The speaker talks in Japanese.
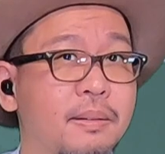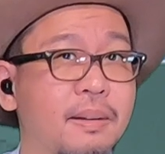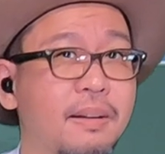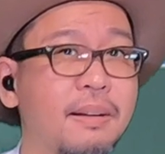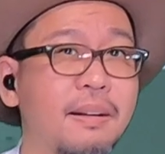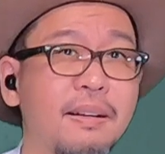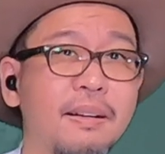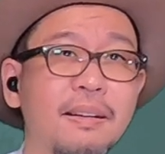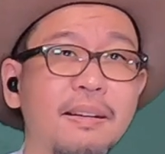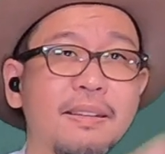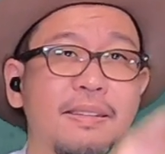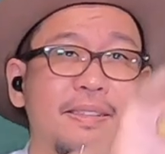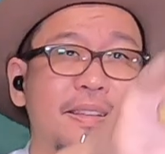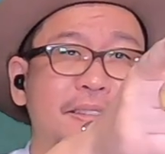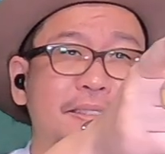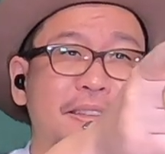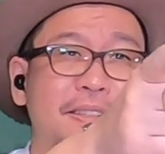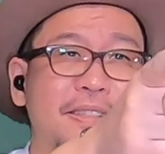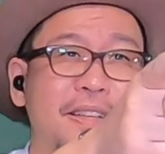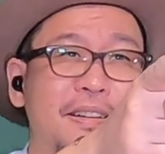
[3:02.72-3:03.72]
あ、
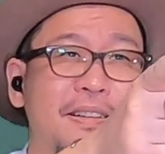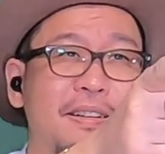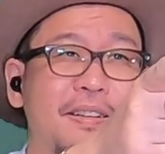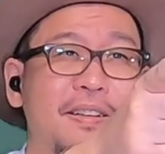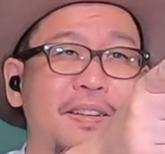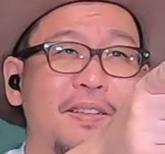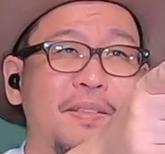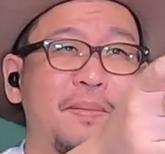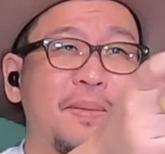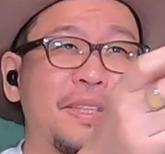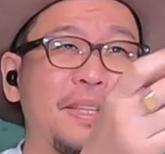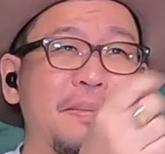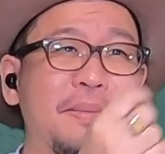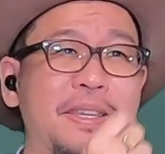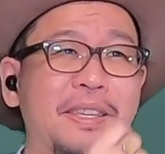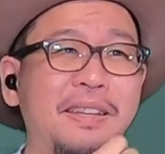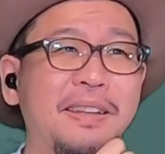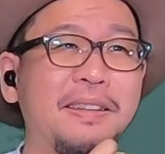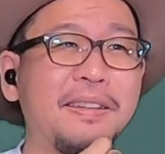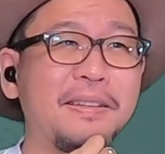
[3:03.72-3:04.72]
桜ちゃんまた
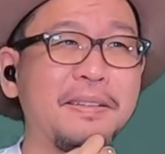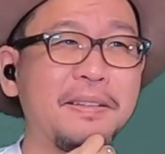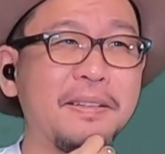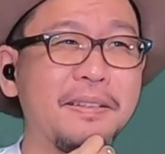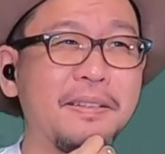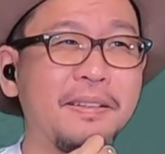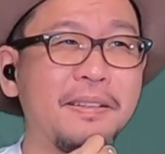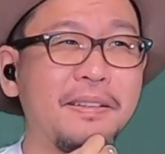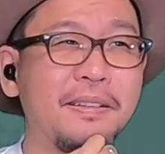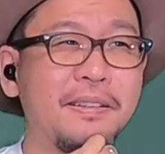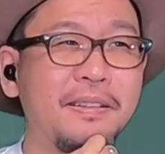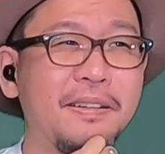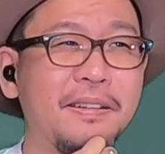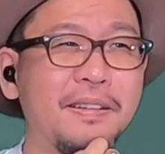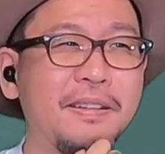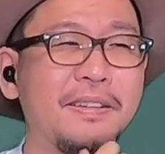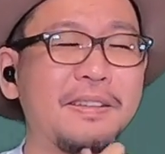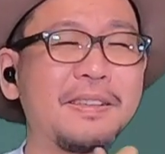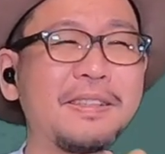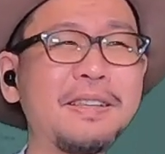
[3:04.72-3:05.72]
見切れてる
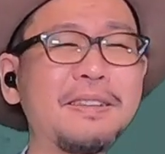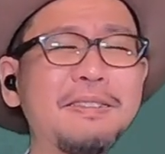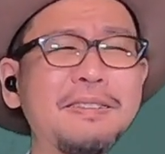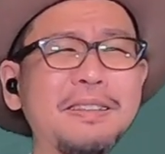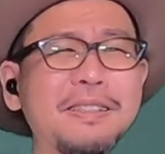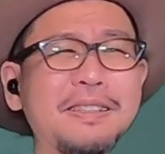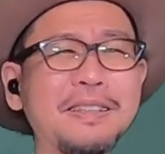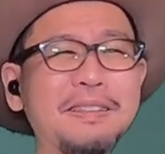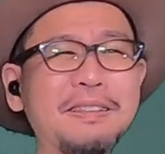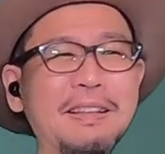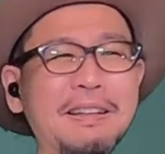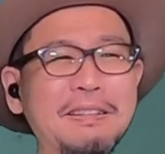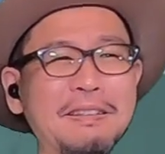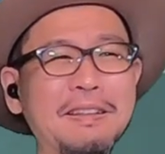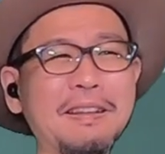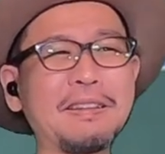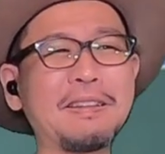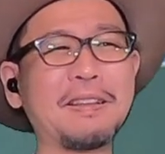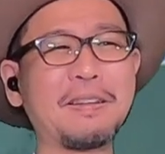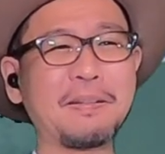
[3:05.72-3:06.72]
え、桜ちゃん
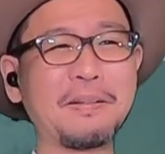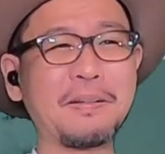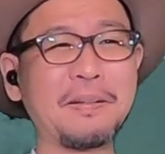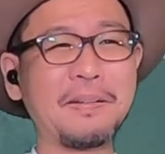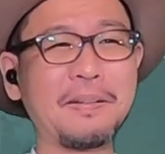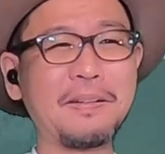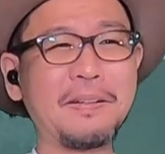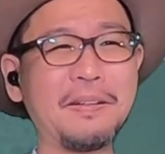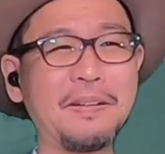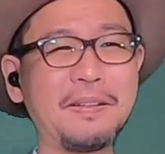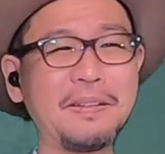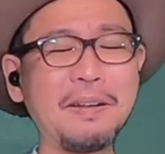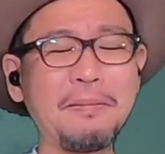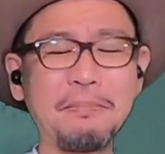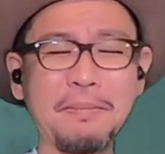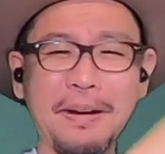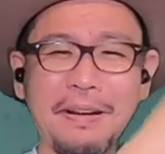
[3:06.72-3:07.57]
何なんだろうやっ